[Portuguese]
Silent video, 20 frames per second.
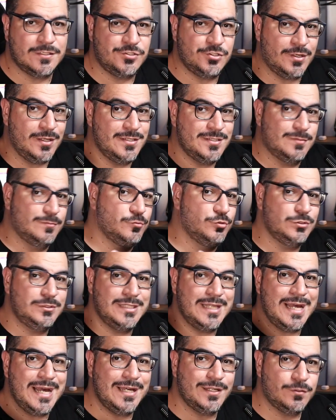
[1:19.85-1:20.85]
só que eles
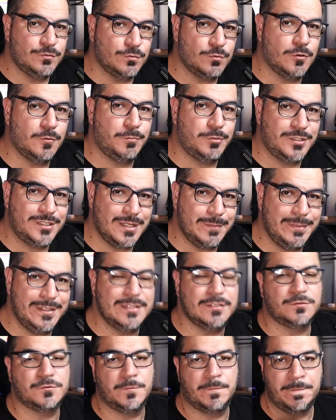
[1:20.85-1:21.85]
mudaram o
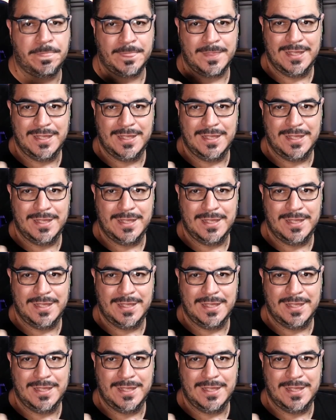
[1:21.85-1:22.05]
comportamento.